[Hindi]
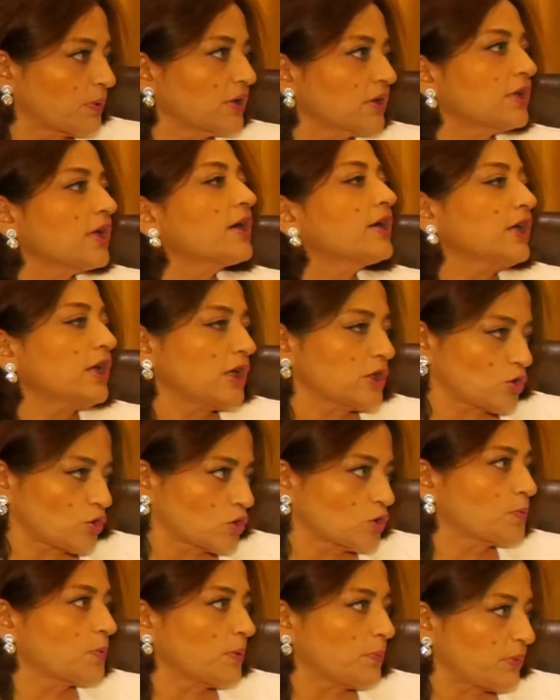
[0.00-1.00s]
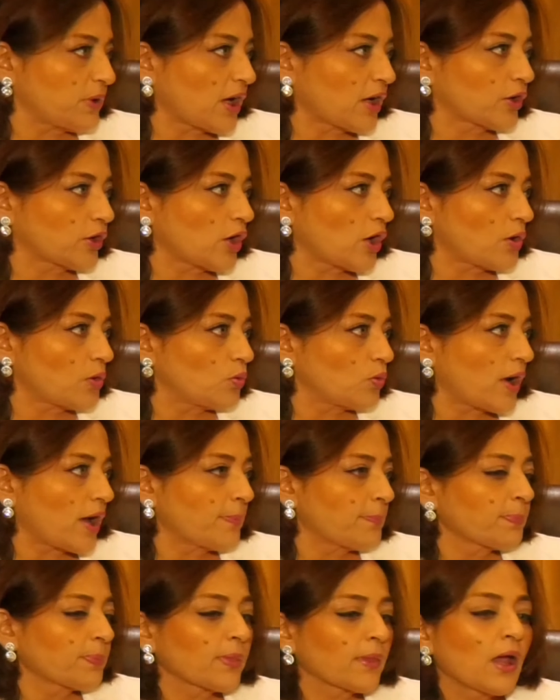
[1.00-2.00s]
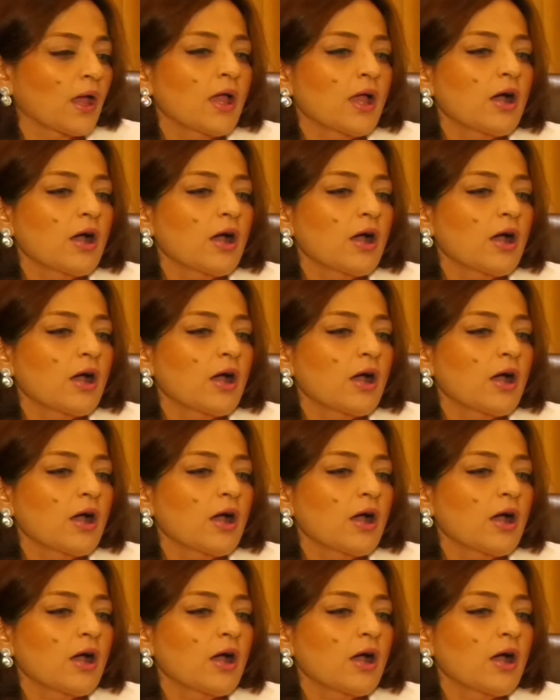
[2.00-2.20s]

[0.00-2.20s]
करते हैं कि एजोस्पर्मिया क्या हुआ है